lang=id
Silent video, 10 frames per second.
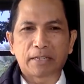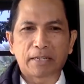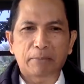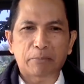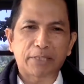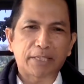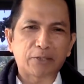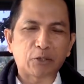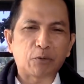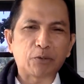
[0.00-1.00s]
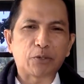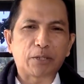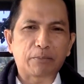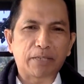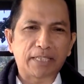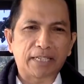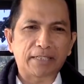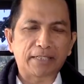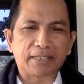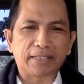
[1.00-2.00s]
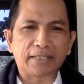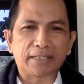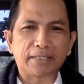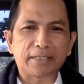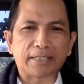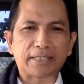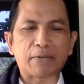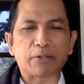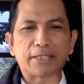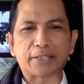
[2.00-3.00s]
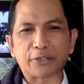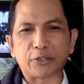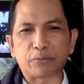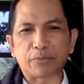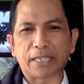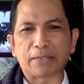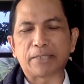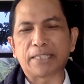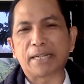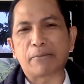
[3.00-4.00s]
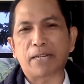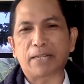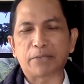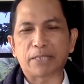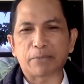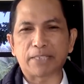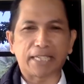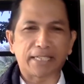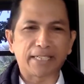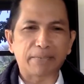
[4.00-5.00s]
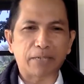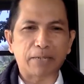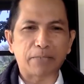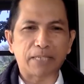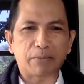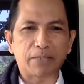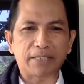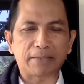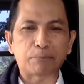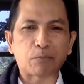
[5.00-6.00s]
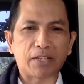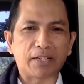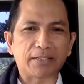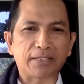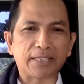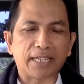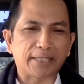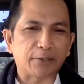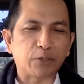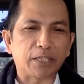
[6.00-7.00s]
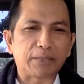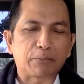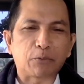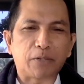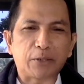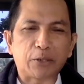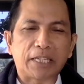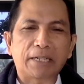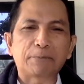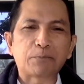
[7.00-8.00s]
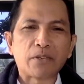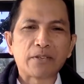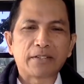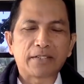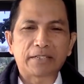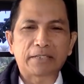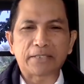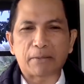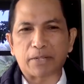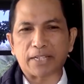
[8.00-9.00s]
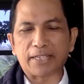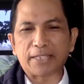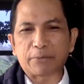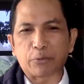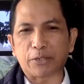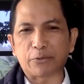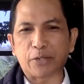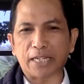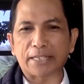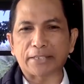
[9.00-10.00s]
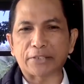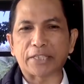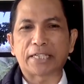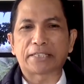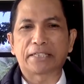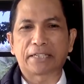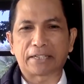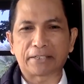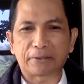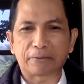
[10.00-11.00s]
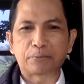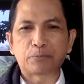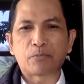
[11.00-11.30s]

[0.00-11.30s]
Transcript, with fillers: Eh, Presiden Jokowi juga banyak eh, tertawa dan tersenyum, dan dia malah bisa mencandai para pejabat ya, yang salah satunya disebut Wali Kota Eh, Samarinda sebutnya udah kelihatan seger-seger gitu.